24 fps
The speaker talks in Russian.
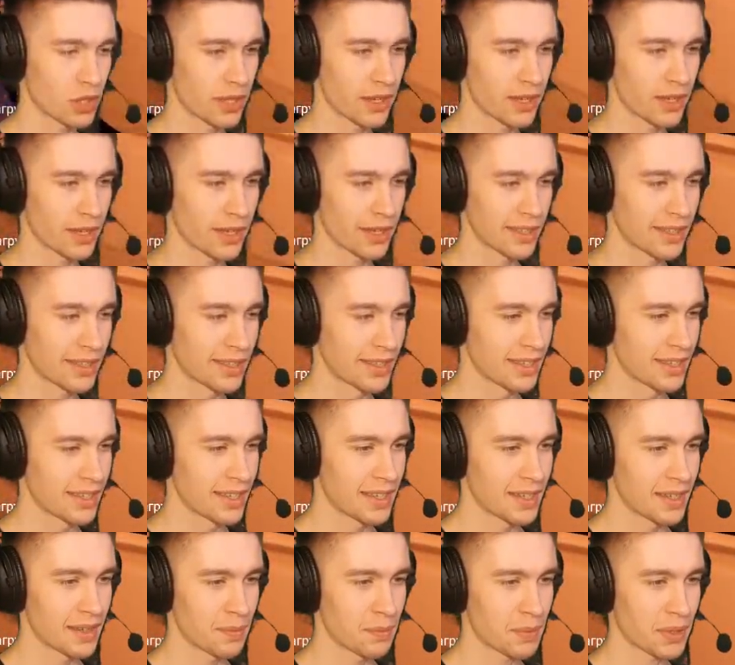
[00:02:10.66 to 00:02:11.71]
человека
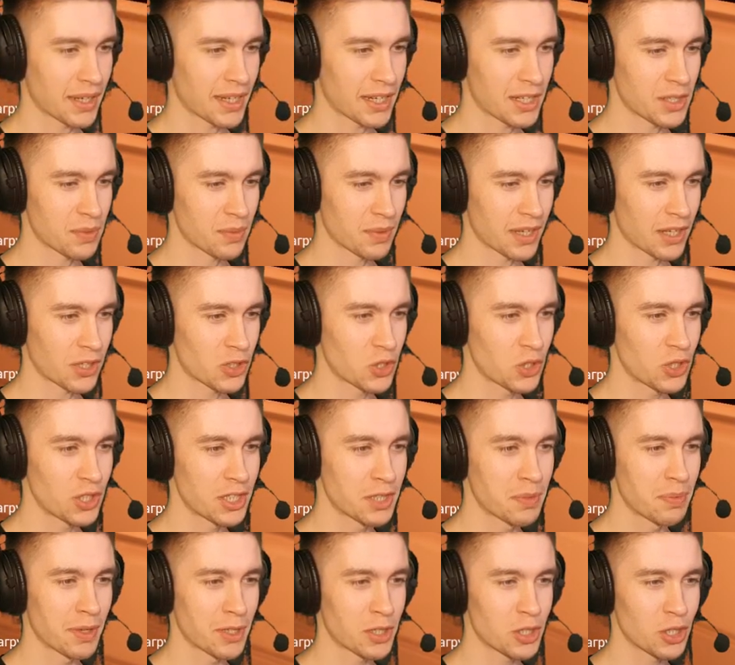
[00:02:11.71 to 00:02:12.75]
покажем, как чинить